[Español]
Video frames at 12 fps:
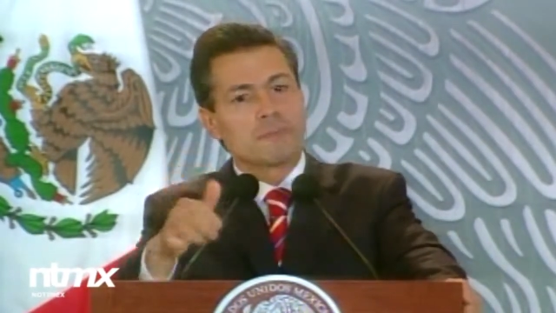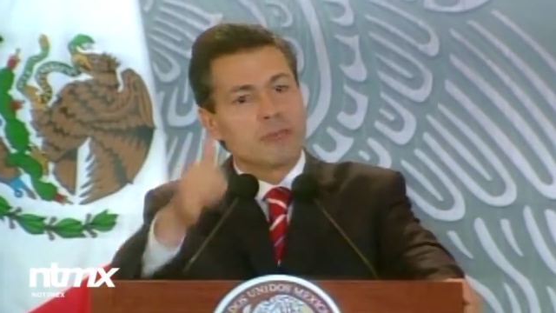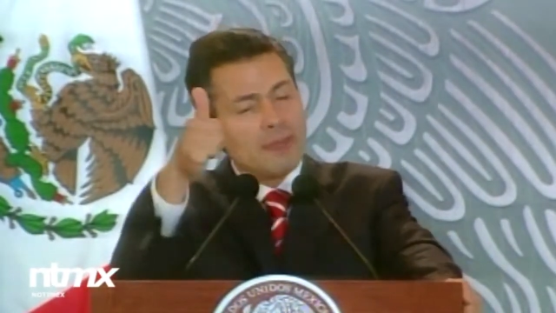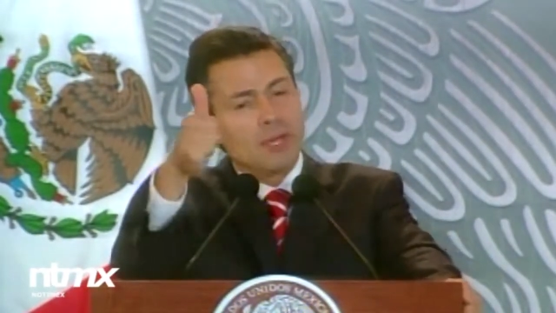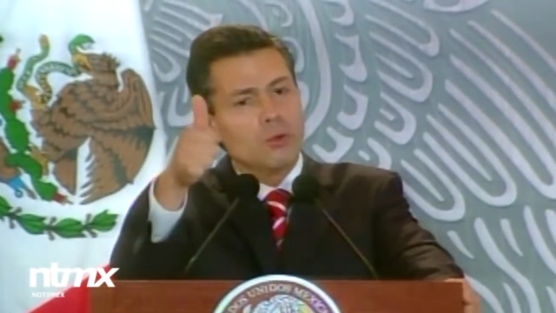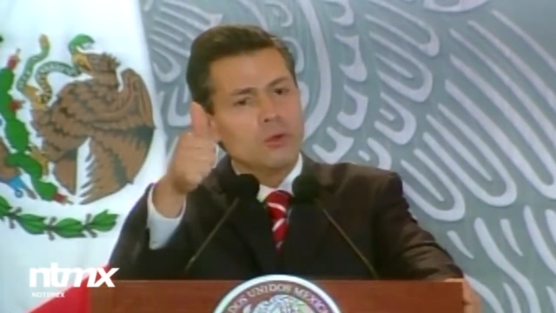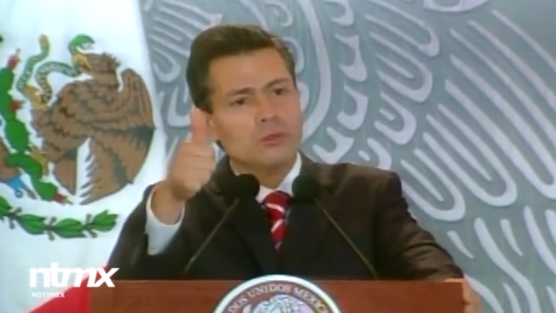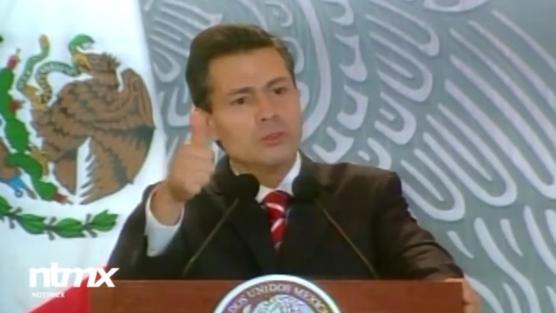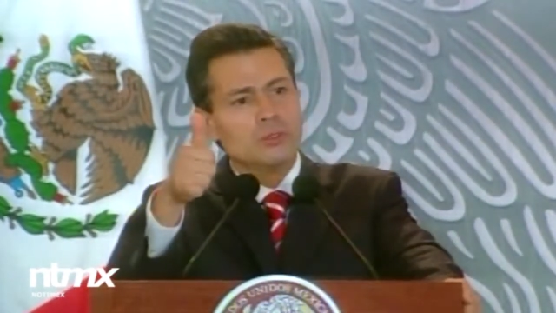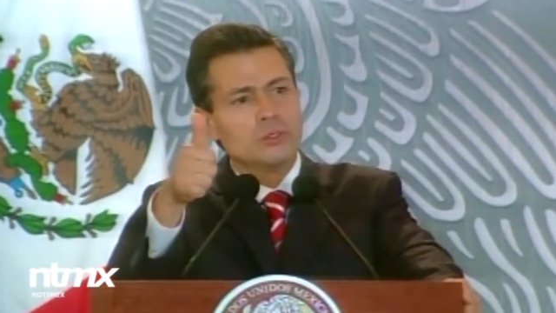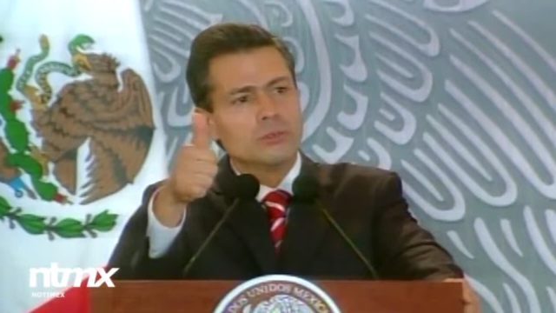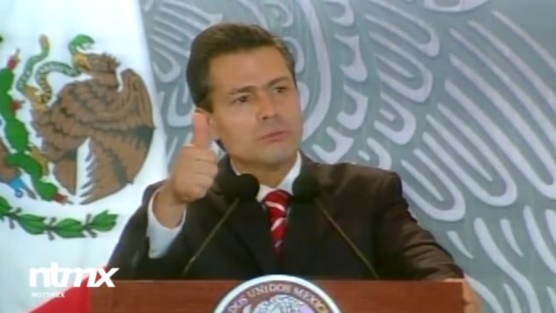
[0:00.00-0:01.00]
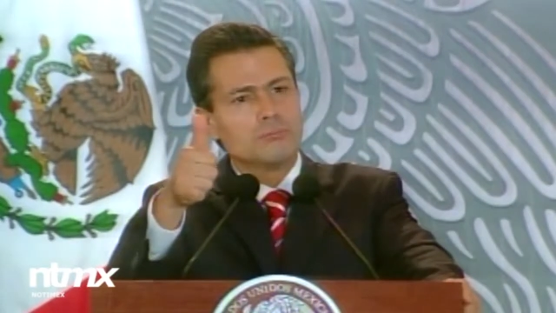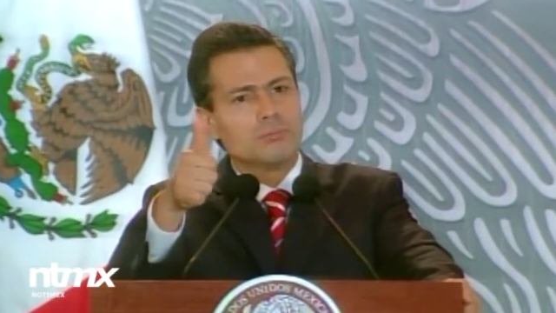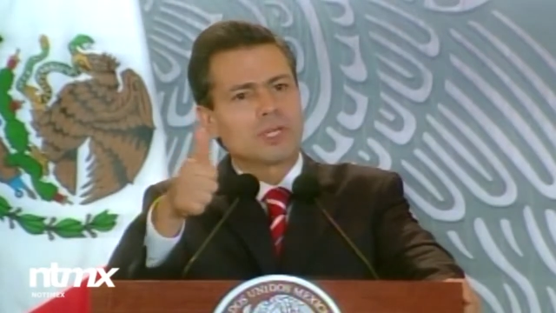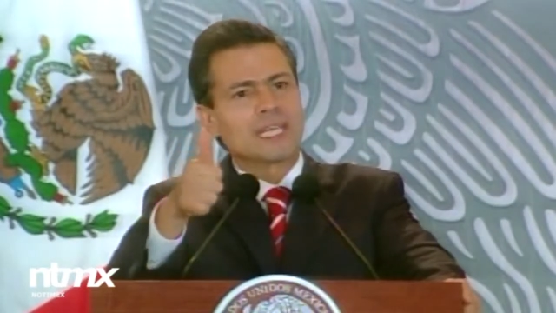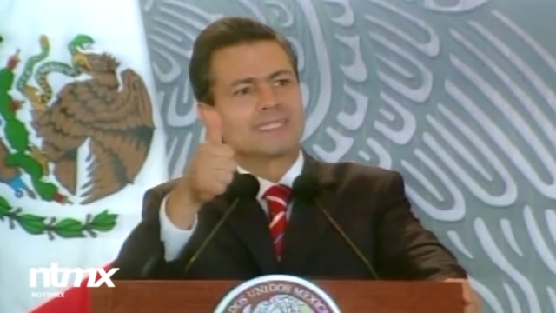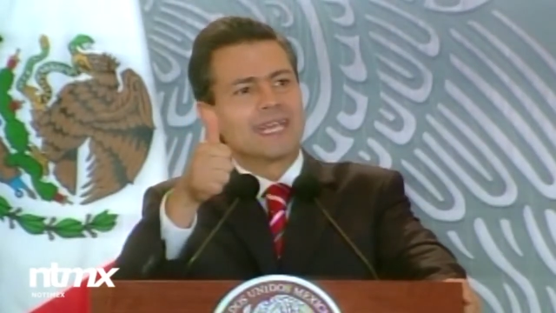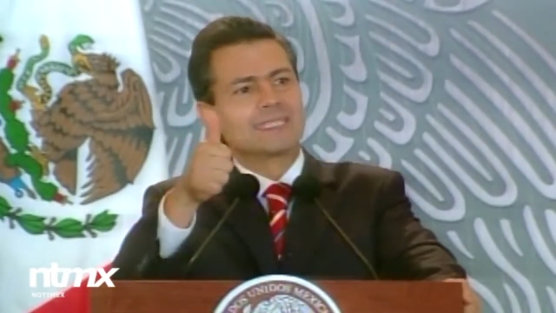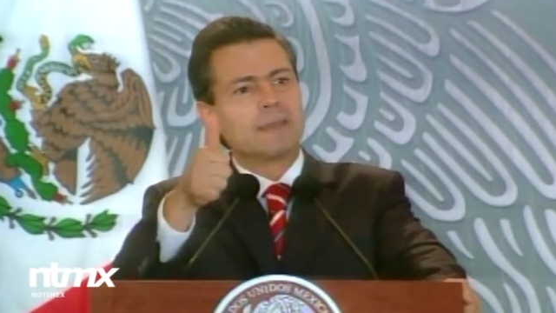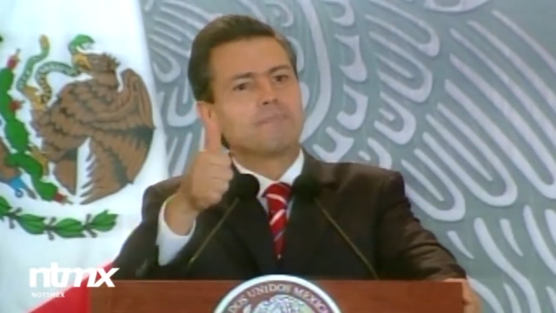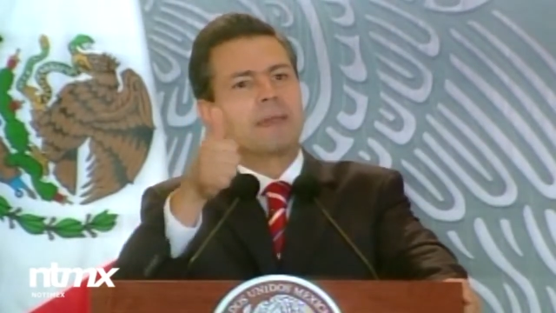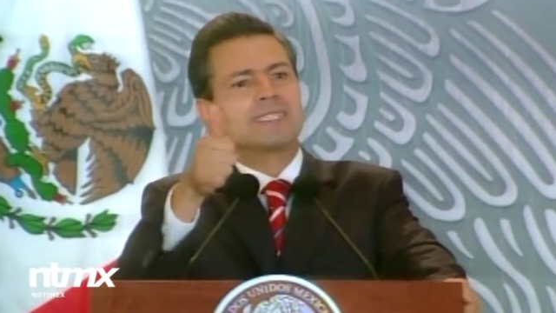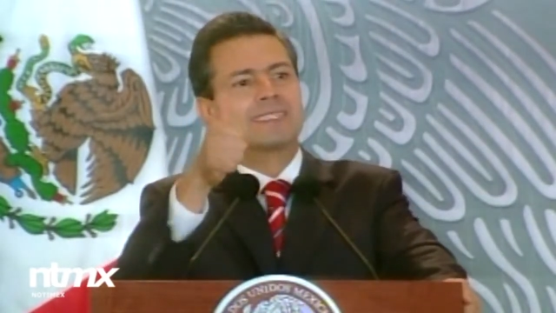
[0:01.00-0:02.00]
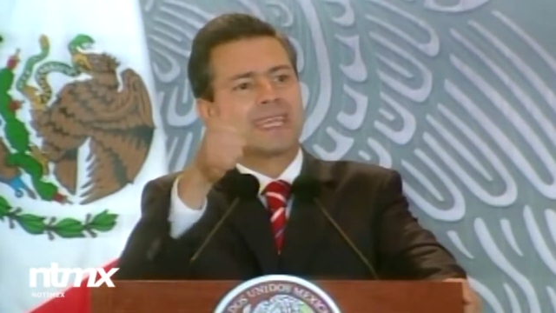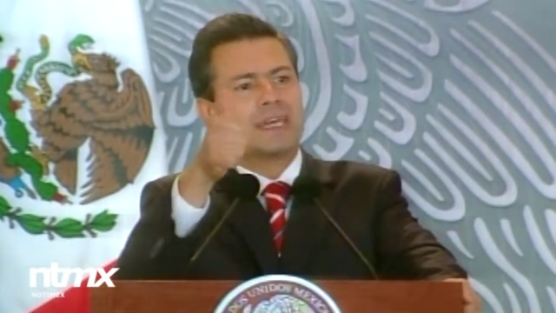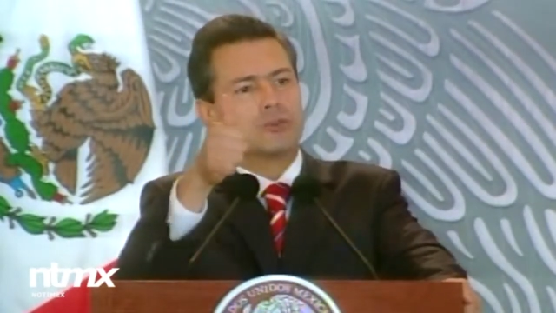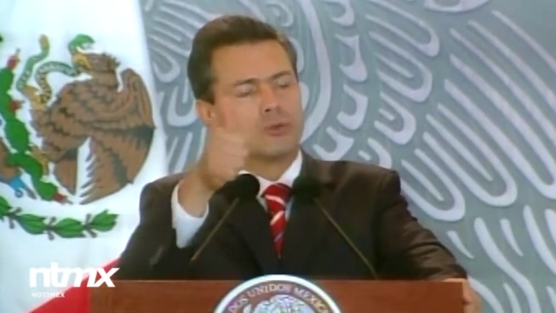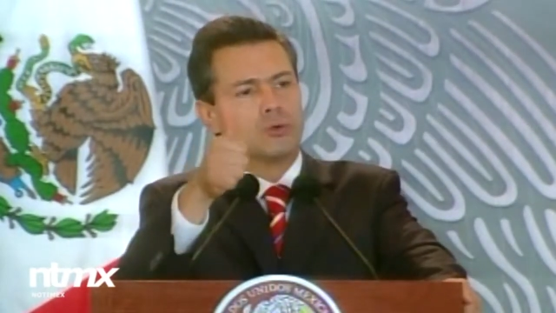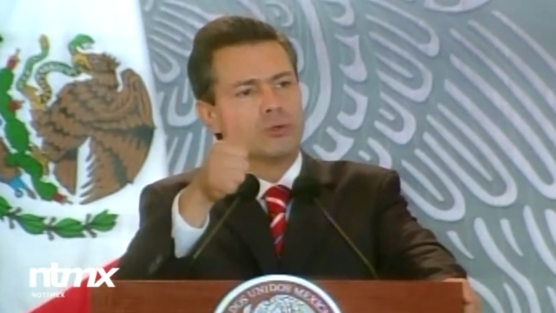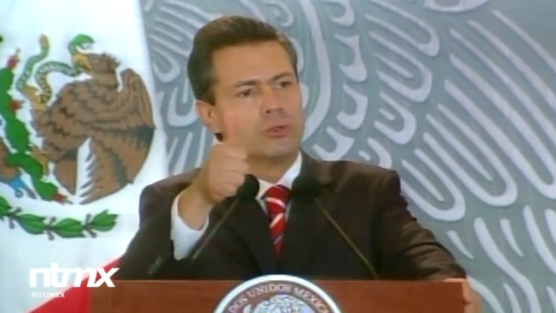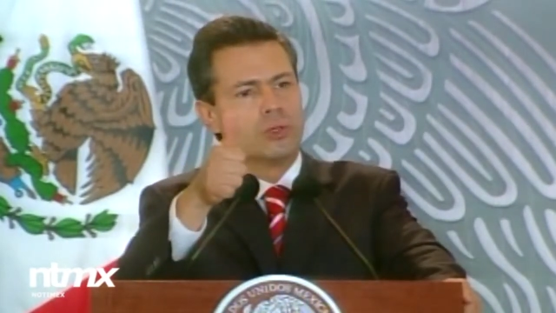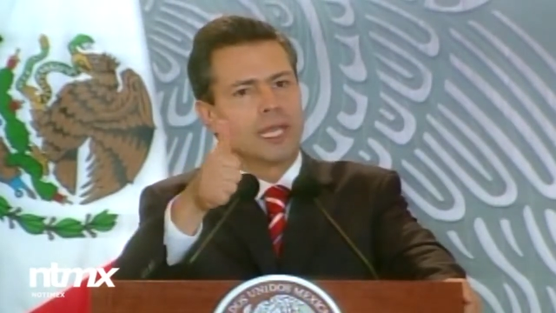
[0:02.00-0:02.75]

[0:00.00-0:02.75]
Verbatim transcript: Primero, porque se hace pensando